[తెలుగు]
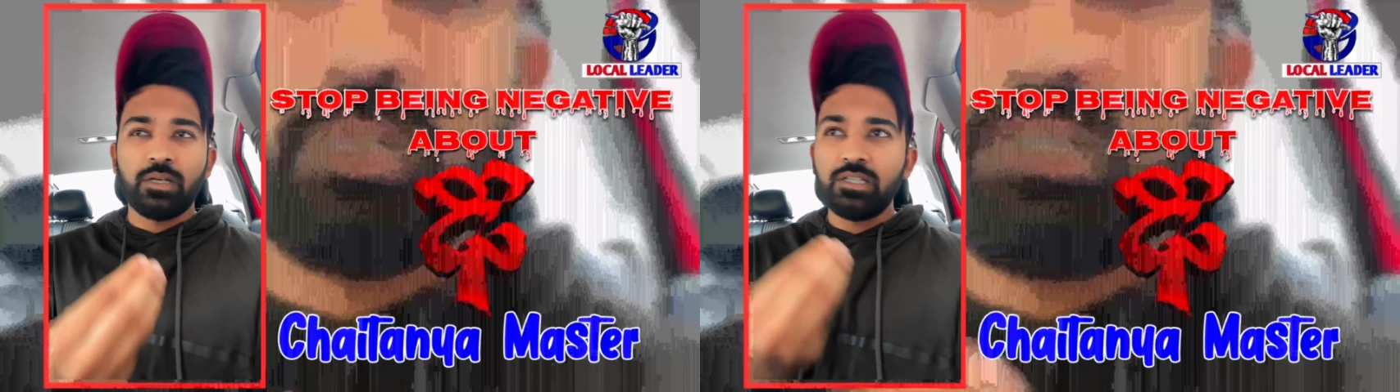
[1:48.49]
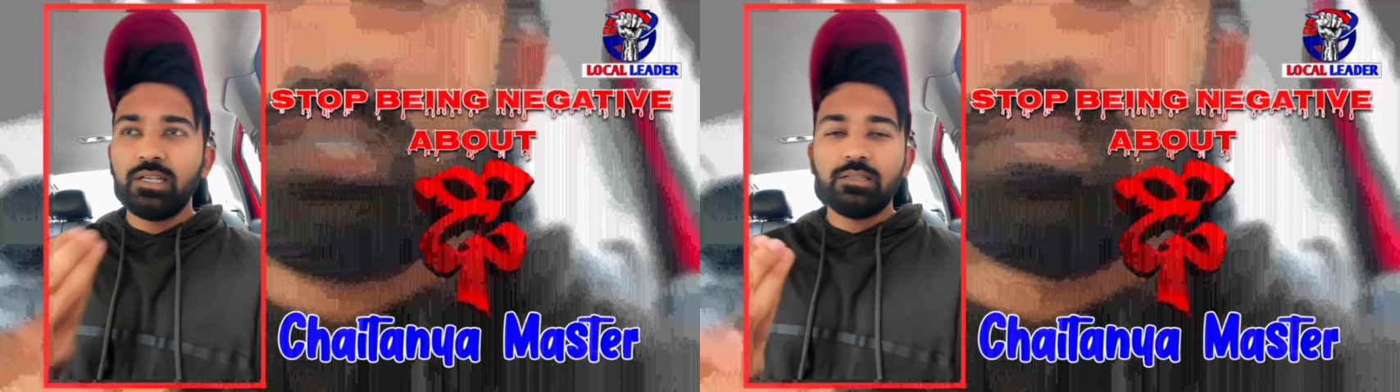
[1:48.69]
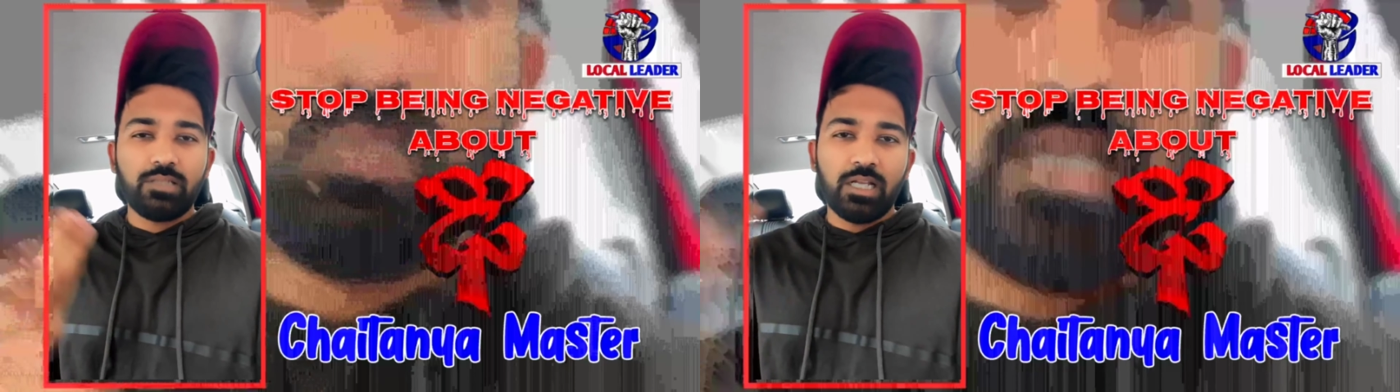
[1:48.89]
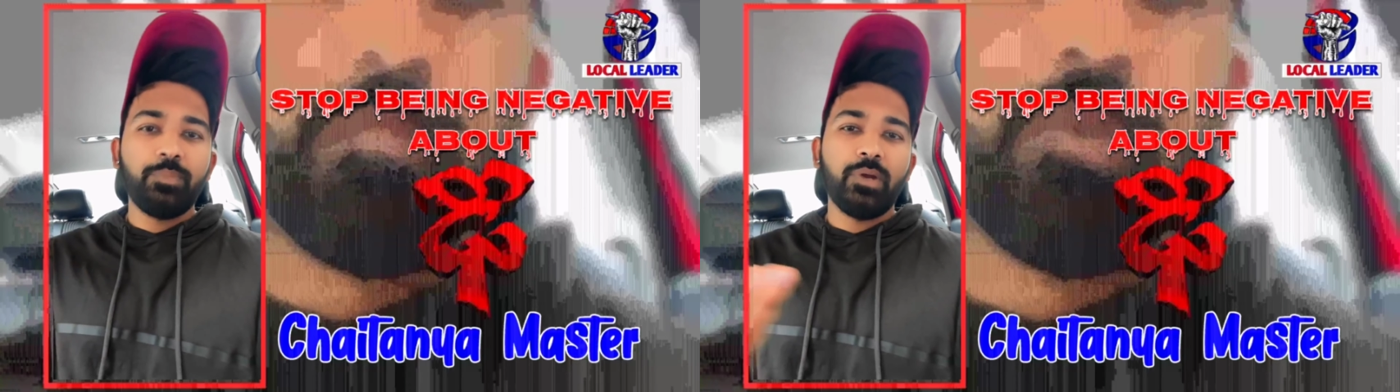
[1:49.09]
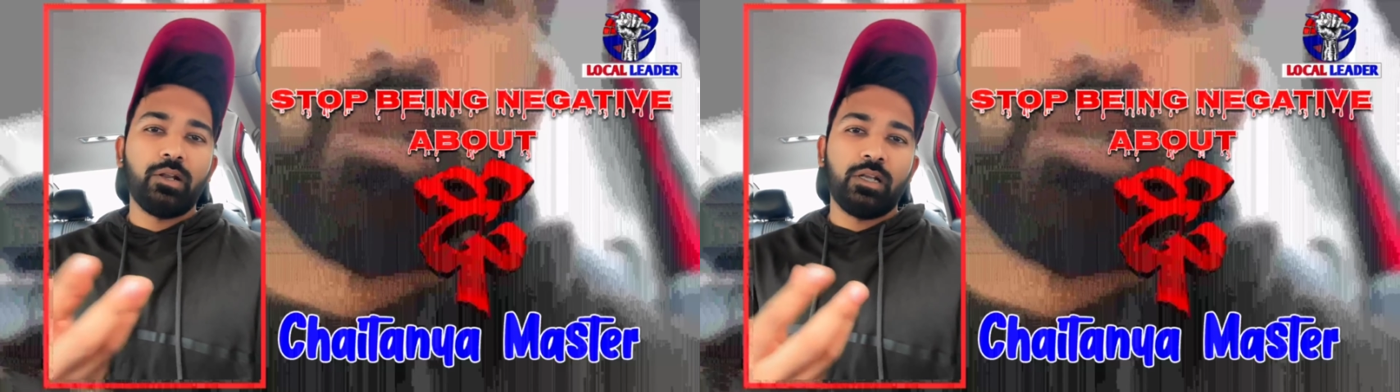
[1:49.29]
మనిషి
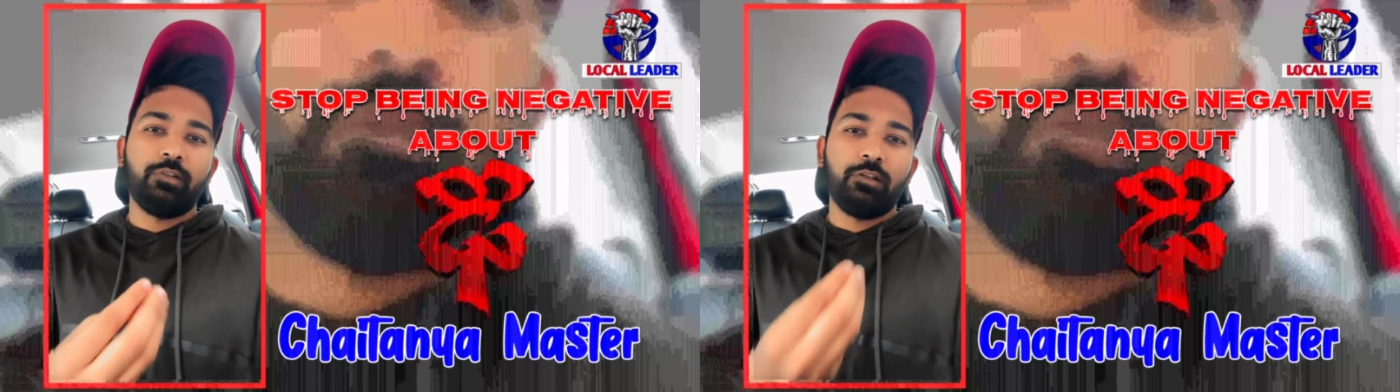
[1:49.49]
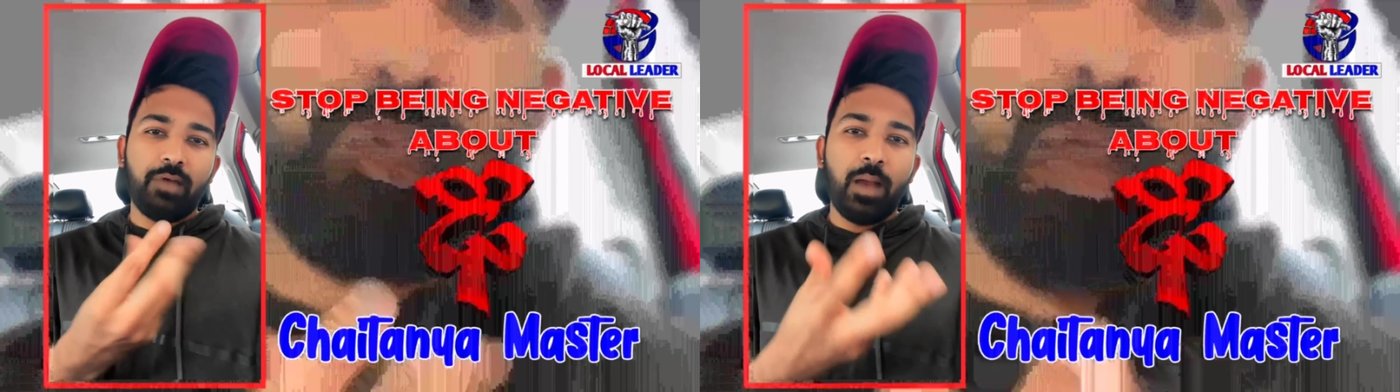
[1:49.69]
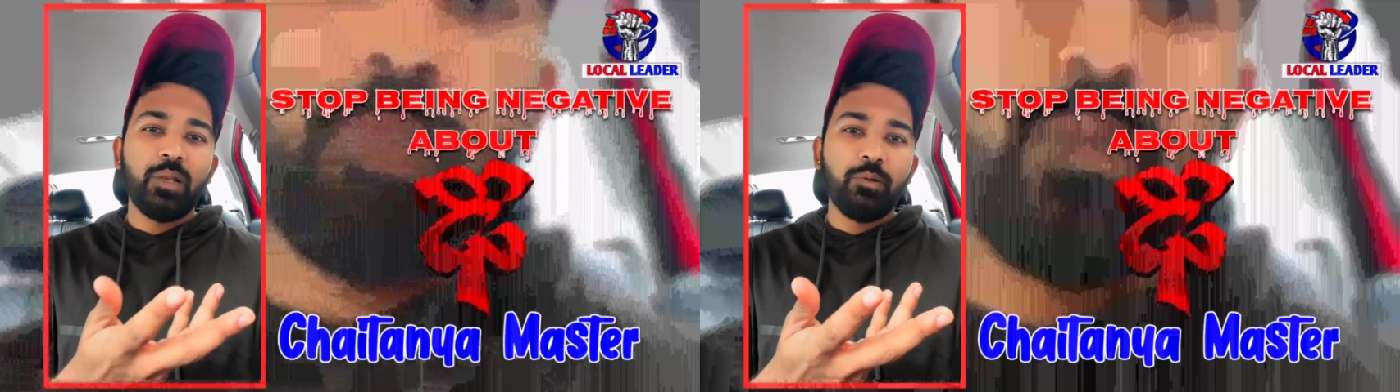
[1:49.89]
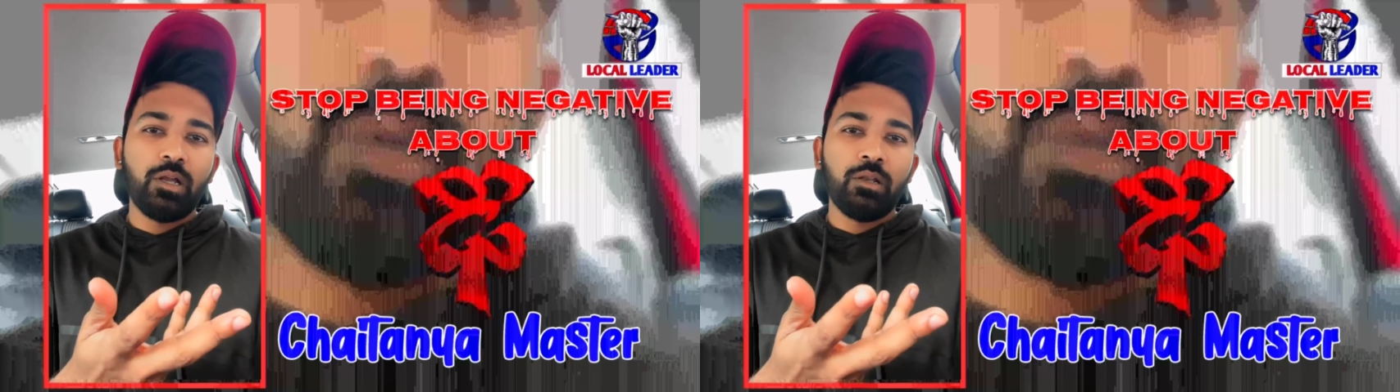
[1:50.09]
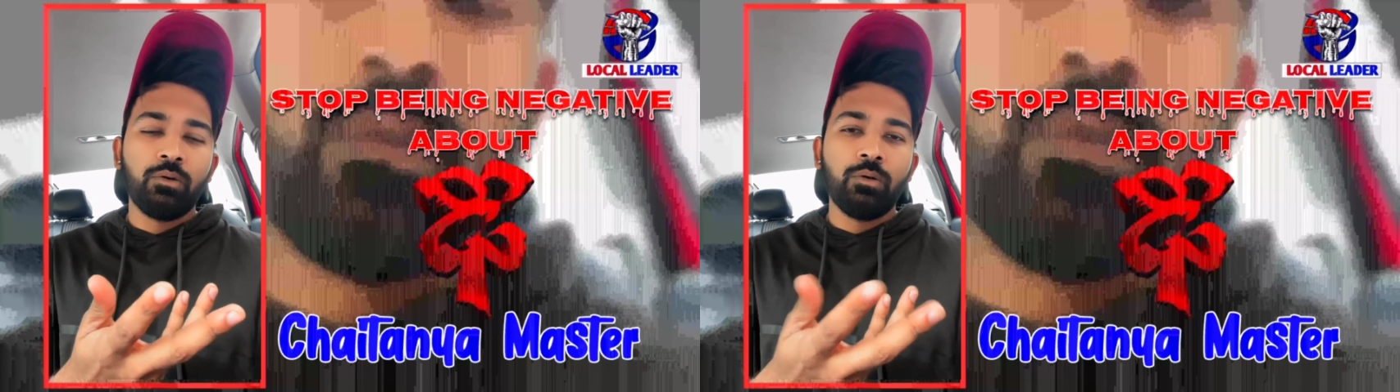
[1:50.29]
చనిపోయాడు అంటే వాళ్ళ ఫ్యామిలీ
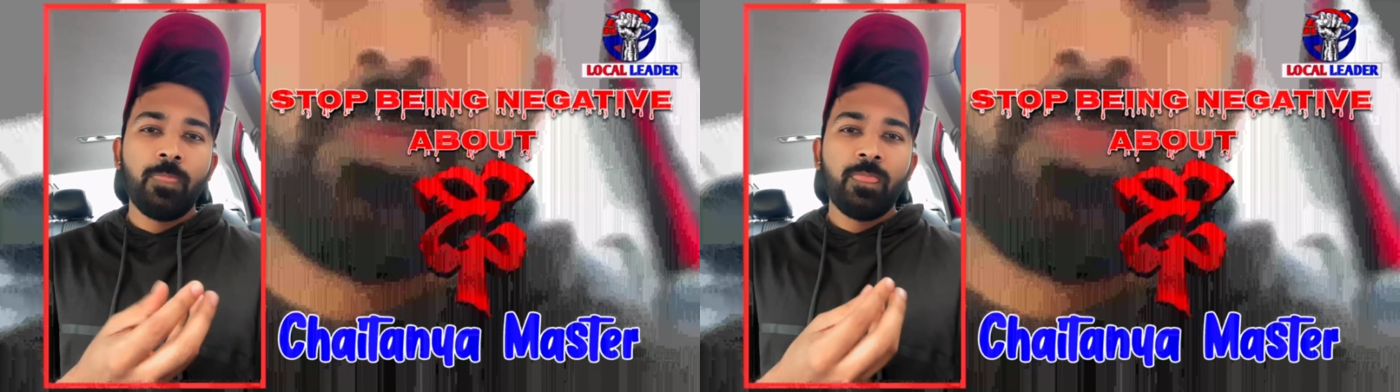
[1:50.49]
వాళ్ళు